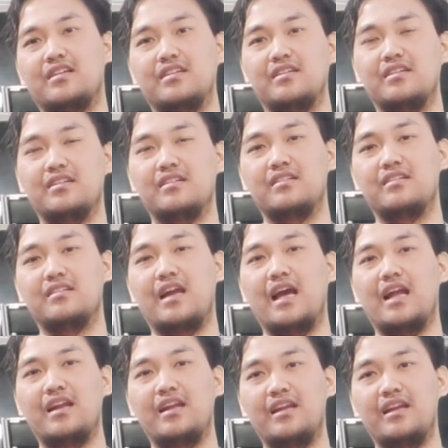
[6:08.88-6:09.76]
ke
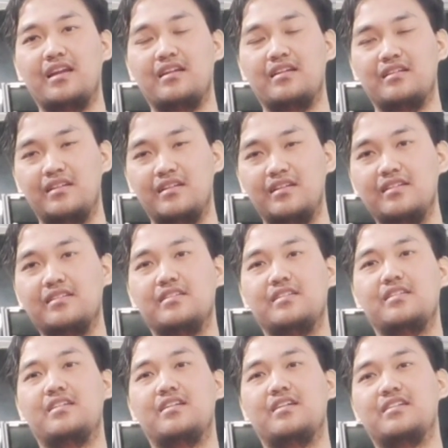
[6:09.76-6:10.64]
gale.
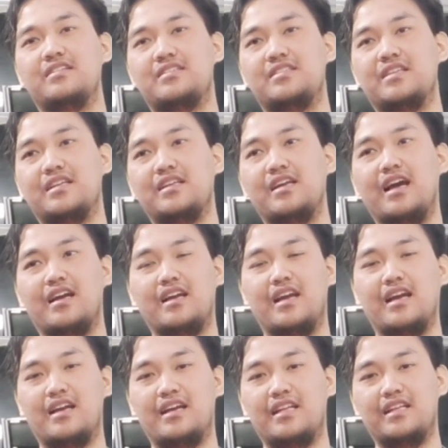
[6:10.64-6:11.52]
Jadi nggak
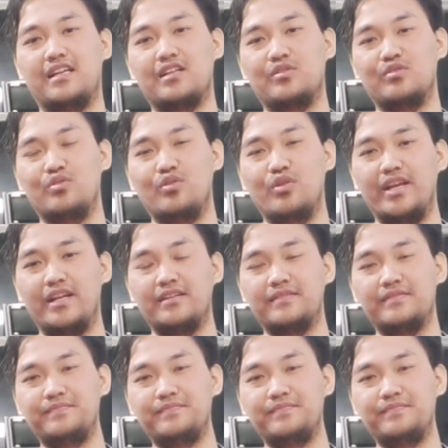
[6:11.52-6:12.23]
nggak kita tungguin.